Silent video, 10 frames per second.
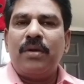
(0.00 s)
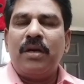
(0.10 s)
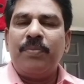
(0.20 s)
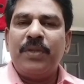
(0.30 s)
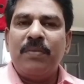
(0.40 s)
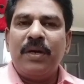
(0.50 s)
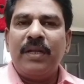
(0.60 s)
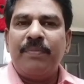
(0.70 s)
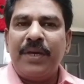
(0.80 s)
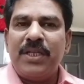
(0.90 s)
அற்புதமான
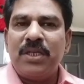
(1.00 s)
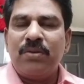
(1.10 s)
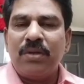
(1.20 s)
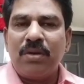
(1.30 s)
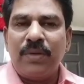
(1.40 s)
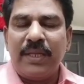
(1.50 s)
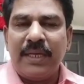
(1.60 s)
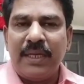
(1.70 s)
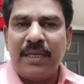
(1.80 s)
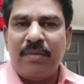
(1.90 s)
பயிற்சி கொடுக்கக்கூடிய
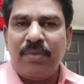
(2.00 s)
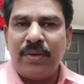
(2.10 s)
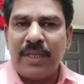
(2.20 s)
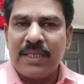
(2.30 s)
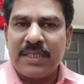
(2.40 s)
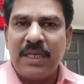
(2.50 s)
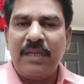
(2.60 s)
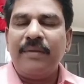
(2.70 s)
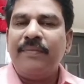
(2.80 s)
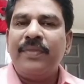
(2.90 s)
நம்மளுடைய
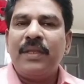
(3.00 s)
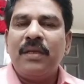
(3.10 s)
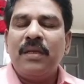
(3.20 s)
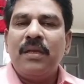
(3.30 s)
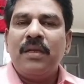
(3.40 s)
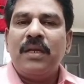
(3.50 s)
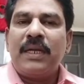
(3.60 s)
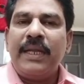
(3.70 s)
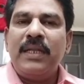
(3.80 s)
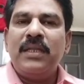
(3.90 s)
சார்
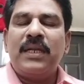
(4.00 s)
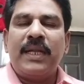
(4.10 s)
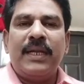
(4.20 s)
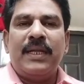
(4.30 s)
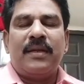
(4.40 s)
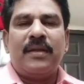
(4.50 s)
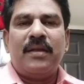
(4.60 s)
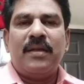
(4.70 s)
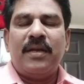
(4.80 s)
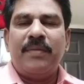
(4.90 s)
ட்ரெயின் த ட்ரெயினர்
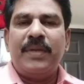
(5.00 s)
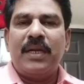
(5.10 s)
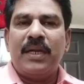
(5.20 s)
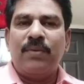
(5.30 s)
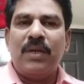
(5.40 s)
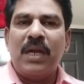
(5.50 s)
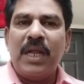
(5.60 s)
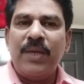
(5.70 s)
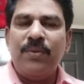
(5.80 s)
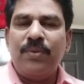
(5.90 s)
அப்படின்ற ஒரு
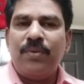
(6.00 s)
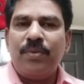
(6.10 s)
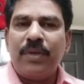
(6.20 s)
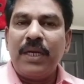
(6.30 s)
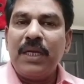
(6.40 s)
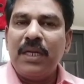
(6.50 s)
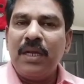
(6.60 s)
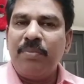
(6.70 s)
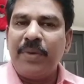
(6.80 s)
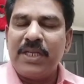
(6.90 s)
லைவ் ரெண்டு
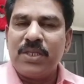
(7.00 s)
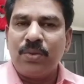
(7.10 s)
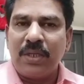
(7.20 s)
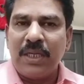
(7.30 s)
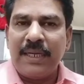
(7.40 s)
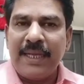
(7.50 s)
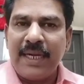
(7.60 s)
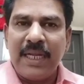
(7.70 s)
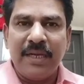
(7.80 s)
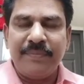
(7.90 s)
நாள் பயிற்சி கொடுக்குறார்
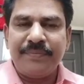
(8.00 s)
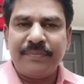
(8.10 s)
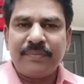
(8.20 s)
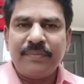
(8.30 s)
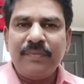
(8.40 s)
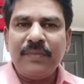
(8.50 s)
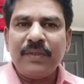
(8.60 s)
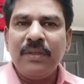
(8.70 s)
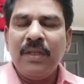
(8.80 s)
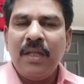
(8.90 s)
நேரடியாக
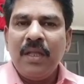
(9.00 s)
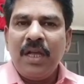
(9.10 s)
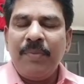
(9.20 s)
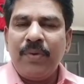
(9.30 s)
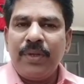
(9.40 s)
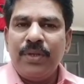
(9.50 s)
அப்போ ஒரு